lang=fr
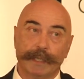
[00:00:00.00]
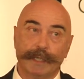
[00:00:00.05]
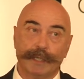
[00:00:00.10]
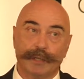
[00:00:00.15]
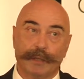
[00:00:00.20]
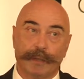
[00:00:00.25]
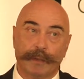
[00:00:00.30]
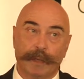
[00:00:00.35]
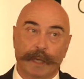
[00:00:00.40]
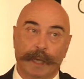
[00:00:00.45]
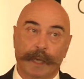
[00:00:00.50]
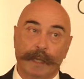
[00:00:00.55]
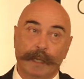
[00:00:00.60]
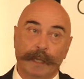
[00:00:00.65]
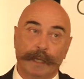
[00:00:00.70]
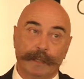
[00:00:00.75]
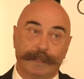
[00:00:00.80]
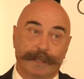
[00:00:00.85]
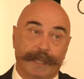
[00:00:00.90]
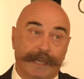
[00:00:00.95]
riche que la
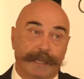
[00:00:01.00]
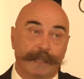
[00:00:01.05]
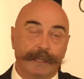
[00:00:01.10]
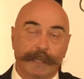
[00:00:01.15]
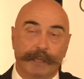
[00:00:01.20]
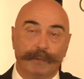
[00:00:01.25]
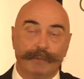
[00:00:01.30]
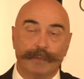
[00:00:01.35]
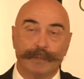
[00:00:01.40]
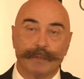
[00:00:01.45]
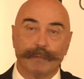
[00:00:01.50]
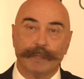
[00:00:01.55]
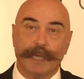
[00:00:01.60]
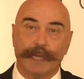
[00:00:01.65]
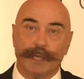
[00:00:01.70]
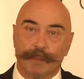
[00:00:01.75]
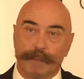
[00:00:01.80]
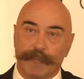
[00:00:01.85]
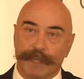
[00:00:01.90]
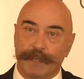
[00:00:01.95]
technique du
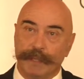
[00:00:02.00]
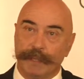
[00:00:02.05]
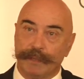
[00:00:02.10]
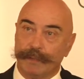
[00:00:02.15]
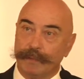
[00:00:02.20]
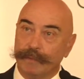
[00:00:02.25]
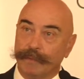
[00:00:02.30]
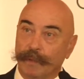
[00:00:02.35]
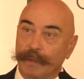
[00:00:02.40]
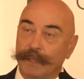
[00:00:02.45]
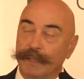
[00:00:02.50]
sondage, mais c'est souvent